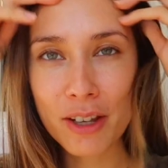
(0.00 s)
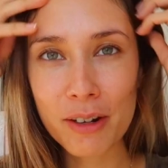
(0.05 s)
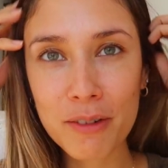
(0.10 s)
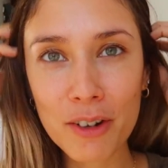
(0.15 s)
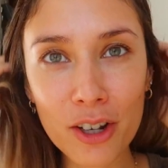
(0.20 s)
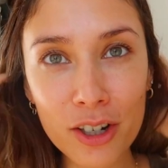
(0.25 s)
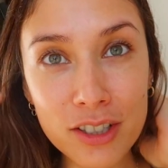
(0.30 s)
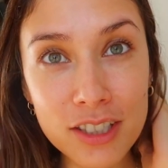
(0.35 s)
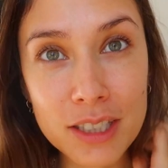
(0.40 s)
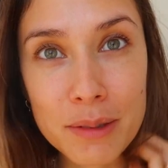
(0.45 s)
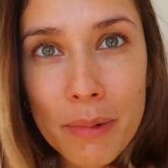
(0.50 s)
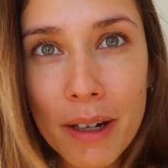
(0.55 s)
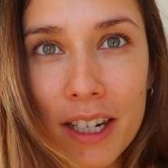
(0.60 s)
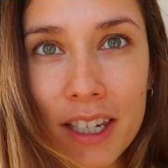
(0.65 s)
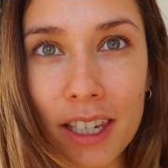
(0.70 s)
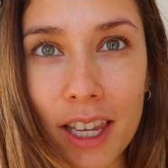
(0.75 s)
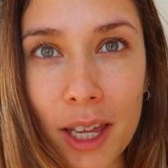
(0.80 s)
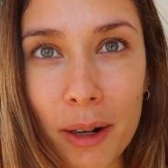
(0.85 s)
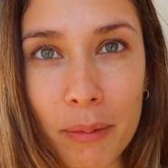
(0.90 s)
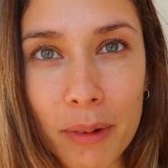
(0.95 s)
el vlog sin
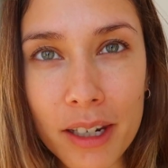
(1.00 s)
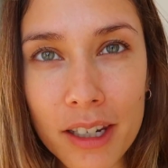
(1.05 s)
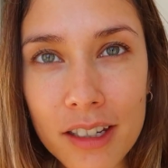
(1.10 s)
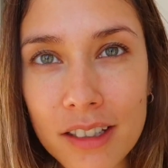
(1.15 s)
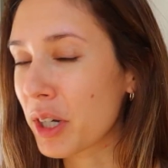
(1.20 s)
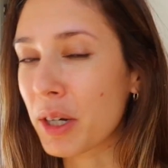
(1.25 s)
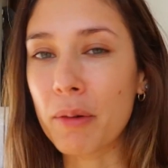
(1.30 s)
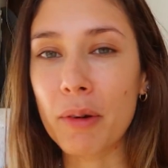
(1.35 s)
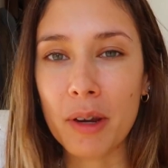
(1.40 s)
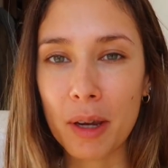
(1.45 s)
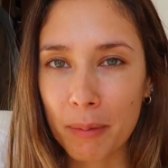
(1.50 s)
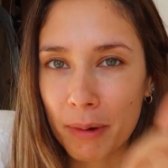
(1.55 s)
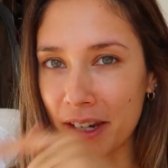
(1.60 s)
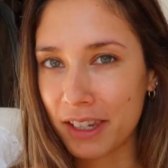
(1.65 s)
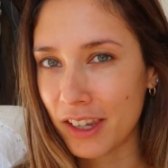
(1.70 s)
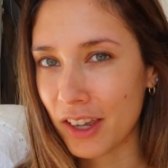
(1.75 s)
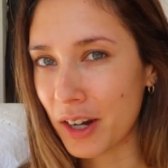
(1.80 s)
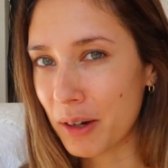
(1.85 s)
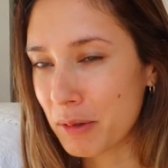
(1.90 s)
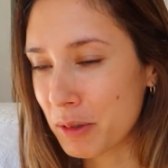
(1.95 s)
maquillarme Porque me voy a
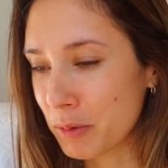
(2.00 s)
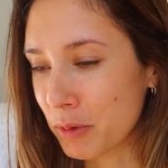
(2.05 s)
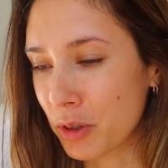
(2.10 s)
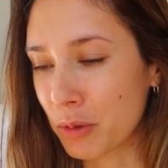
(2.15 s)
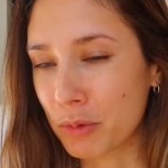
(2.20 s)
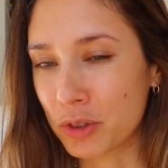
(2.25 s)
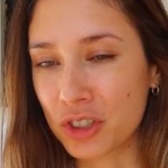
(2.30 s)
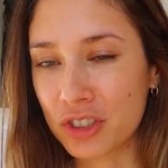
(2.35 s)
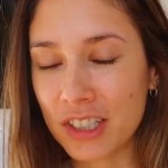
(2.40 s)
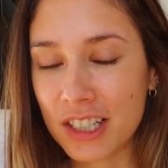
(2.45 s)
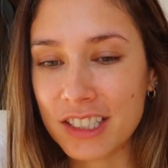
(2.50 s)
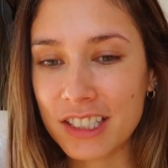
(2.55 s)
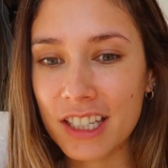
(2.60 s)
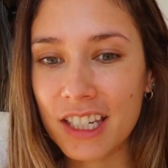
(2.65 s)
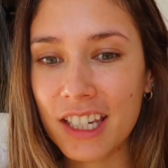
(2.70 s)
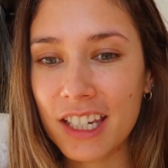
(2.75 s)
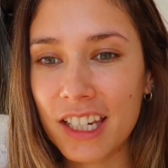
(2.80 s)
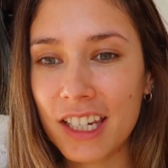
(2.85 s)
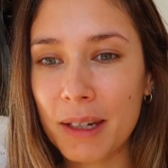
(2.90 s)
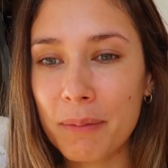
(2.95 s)
maquillar ahora mismo con vosotras
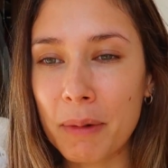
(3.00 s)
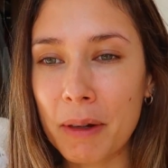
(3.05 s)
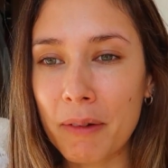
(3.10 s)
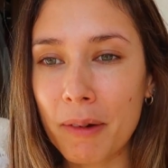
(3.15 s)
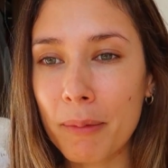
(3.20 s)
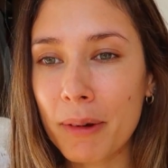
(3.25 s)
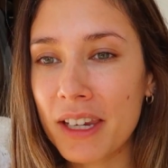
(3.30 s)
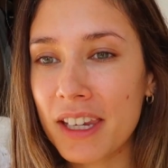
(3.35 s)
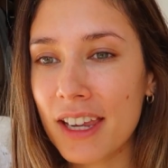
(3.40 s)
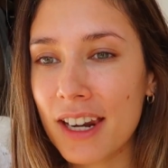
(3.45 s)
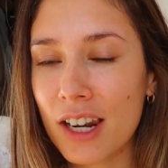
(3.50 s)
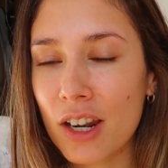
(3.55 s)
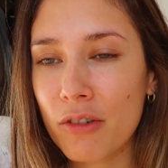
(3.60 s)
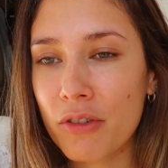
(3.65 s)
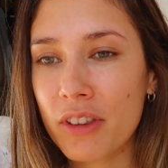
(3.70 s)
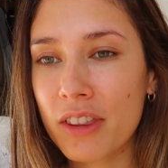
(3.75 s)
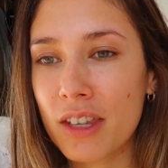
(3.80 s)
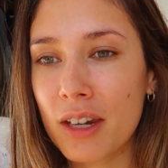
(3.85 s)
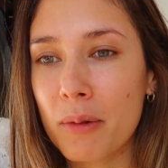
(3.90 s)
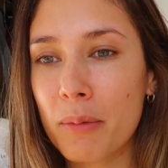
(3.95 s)
Y me iba a maquillar en la
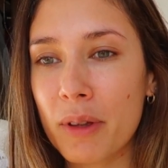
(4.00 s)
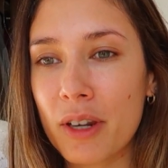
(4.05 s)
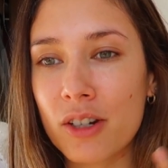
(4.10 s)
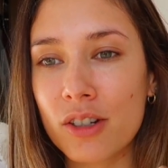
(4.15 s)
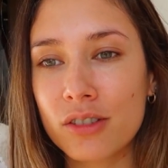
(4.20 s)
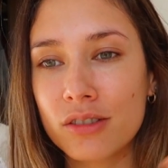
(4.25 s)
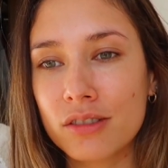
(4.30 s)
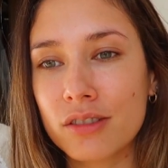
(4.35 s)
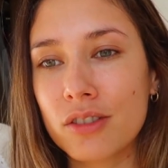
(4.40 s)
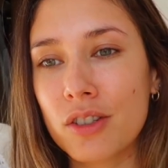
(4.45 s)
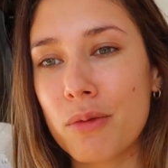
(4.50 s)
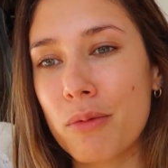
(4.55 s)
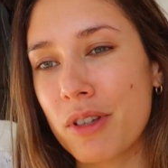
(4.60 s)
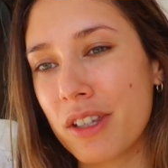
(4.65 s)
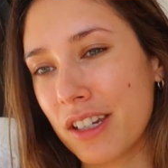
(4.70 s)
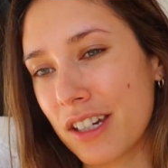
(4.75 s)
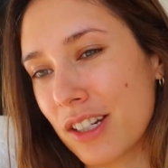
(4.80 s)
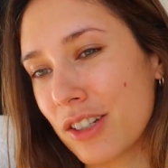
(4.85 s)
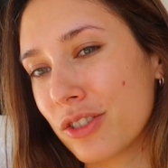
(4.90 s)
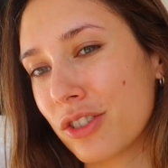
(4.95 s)
oficina pero como
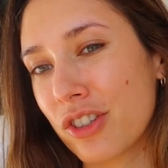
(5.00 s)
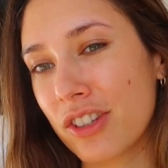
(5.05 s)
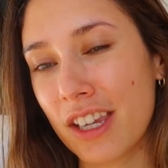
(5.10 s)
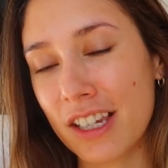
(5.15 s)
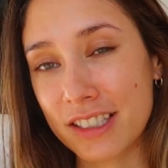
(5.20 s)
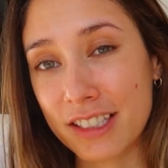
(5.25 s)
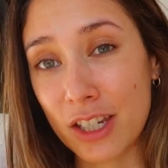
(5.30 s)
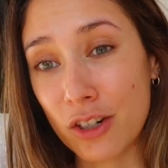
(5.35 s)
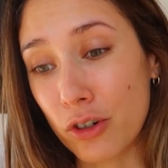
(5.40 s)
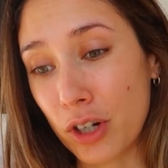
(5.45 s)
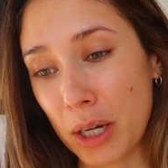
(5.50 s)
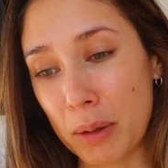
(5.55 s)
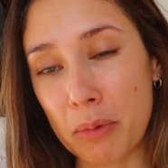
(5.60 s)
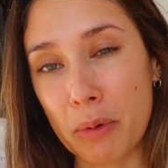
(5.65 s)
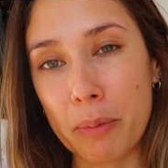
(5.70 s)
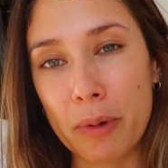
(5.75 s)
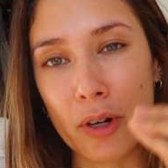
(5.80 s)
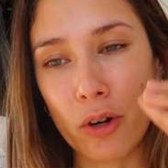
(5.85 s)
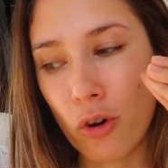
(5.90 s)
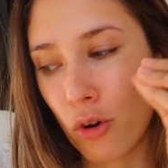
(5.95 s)
dije el otro día es que no
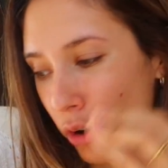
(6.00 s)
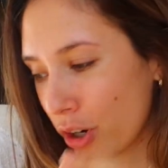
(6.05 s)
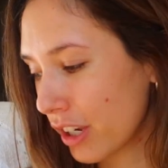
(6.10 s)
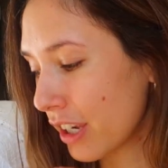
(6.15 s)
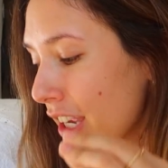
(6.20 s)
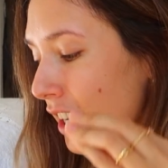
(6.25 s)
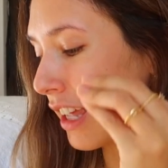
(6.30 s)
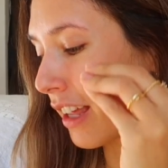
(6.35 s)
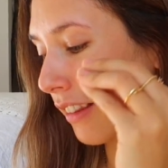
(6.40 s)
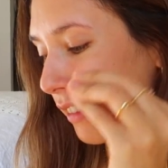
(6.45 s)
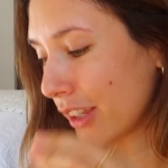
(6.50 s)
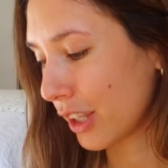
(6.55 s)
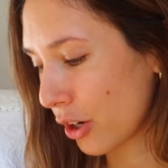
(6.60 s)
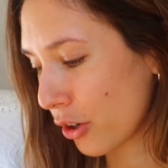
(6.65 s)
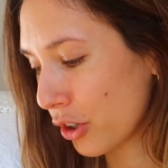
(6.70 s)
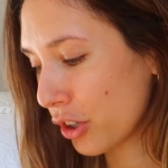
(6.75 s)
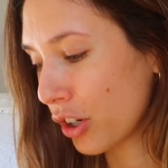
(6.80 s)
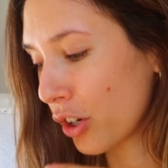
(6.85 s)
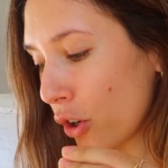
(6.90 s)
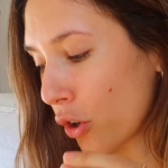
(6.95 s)
quepo Pero hoy,
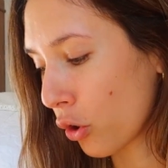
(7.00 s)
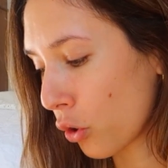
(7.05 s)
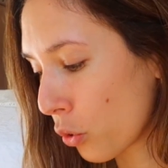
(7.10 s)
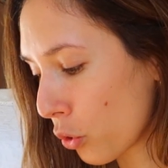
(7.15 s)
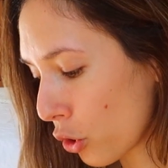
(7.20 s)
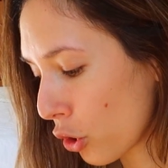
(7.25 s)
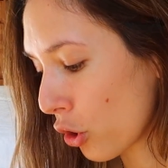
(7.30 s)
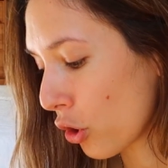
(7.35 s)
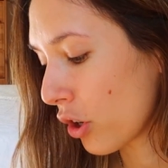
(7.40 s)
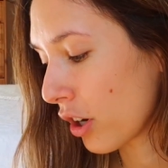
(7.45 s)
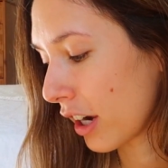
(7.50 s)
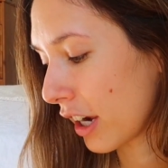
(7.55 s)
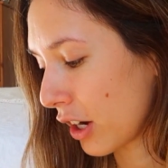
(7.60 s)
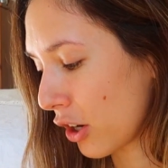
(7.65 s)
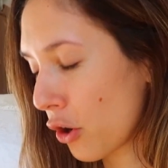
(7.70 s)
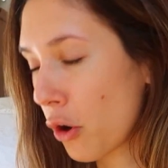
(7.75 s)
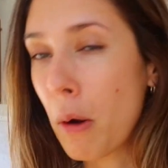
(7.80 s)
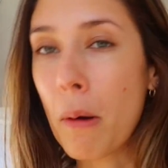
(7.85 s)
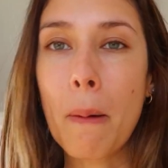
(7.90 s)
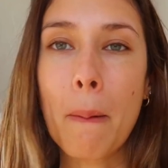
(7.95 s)
de hoy, juro que
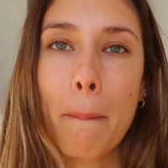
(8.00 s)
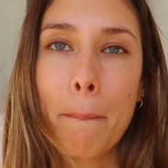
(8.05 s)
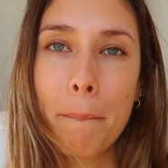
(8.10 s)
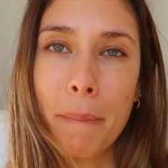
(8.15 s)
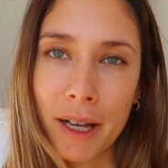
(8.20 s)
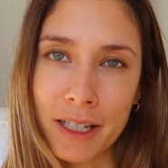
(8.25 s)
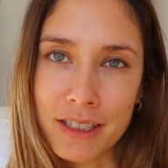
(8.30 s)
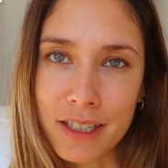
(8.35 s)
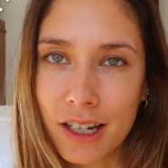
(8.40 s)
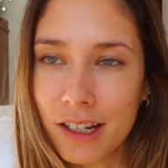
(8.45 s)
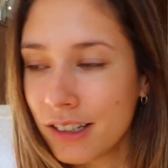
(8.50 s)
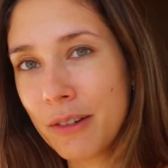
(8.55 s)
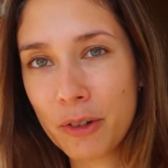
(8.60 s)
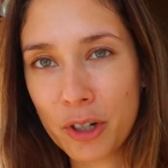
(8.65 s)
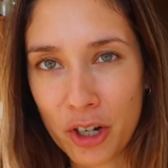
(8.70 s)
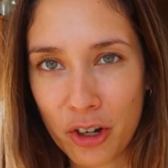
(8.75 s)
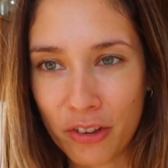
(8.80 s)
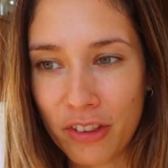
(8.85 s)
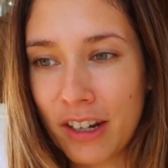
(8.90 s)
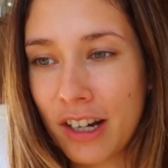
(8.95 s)
no pasa y
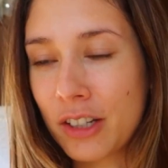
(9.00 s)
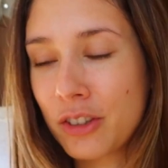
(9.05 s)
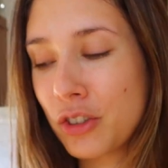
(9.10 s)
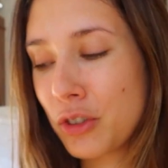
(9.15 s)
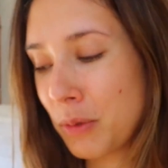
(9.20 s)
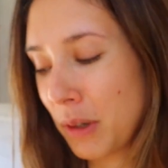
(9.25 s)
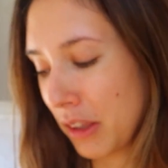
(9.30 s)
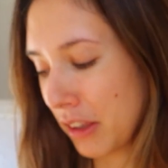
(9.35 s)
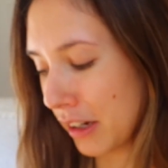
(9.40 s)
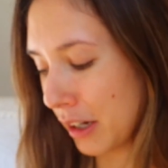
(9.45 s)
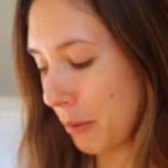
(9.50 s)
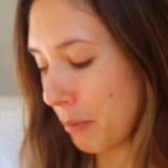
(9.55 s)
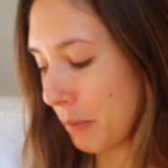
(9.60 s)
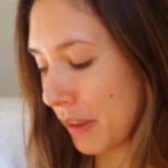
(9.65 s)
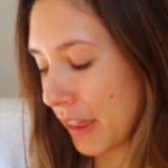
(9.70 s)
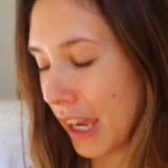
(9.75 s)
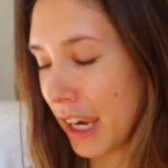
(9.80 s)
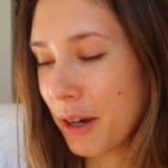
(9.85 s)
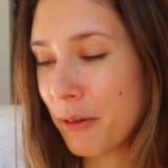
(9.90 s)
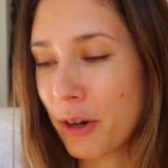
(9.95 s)
voy a ordenar todo, voy a hacer
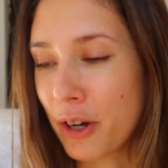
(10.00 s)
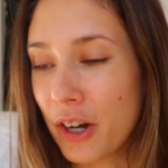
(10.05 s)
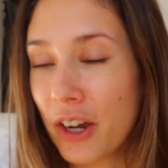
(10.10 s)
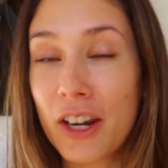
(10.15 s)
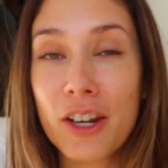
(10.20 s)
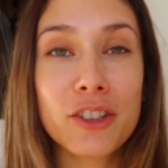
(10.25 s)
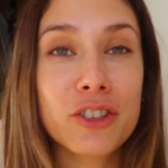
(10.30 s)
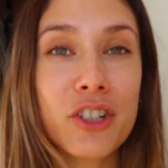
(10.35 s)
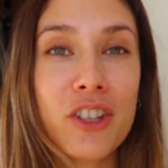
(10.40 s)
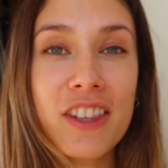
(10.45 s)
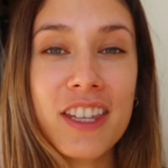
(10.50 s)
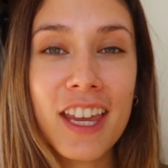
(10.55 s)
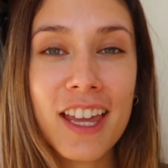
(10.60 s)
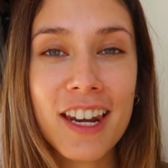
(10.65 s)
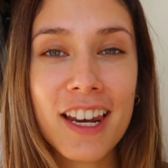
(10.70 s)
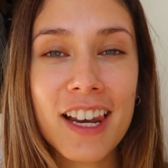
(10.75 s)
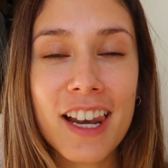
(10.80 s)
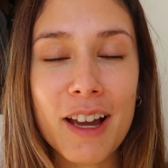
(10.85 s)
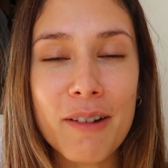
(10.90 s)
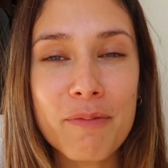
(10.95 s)
limpieza y bueno, el otro día
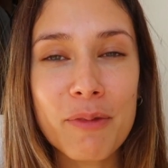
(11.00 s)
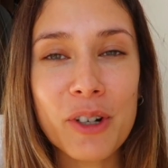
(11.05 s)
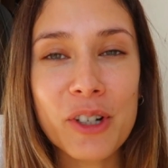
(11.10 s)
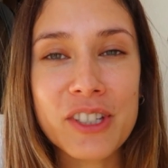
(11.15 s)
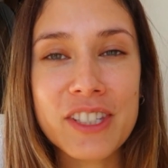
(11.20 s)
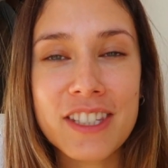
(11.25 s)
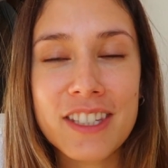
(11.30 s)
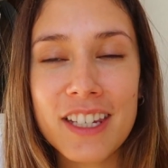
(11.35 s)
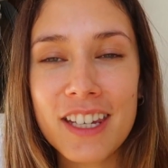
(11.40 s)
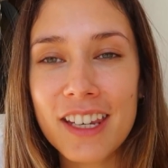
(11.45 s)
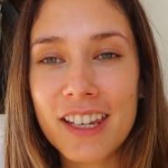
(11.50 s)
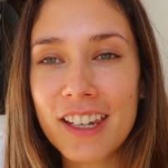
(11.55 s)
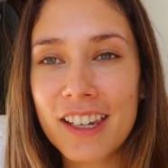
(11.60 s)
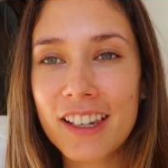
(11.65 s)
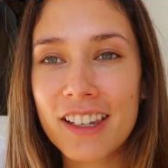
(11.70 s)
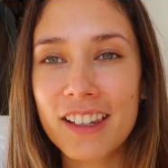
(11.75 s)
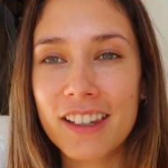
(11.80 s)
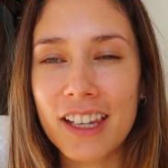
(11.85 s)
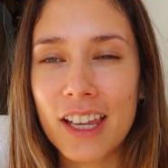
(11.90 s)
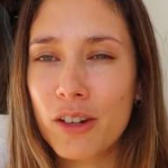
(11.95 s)
en el
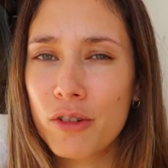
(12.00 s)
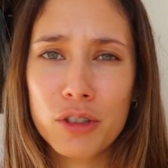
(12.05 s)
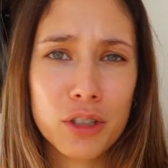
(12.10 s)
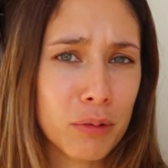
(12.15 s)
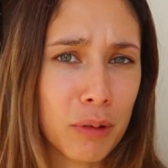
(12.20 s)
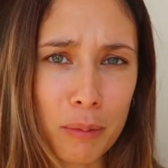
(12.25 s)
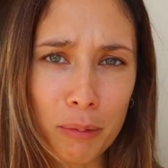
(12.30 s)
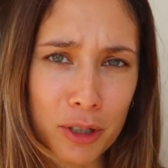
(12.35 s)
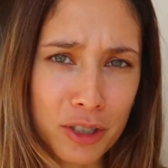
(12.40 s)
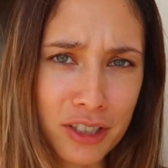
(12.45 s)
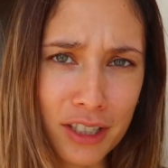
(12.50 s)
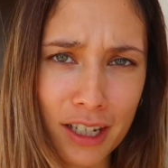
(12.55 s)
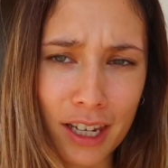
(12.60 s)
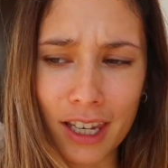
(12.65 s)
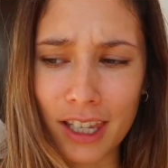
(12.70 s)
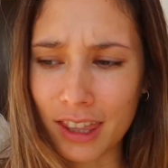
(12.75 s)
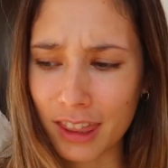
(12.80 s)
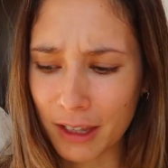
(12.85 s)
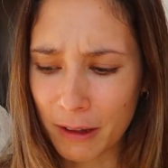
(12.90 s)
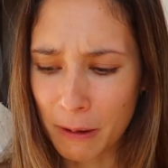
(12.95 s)
unboxing, en el último unboxing
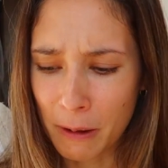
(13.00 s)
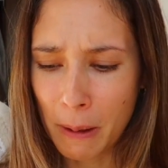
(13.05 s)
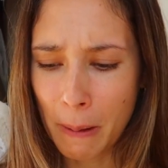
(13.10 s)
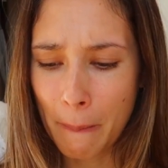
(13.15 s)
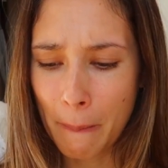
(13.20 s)
que hice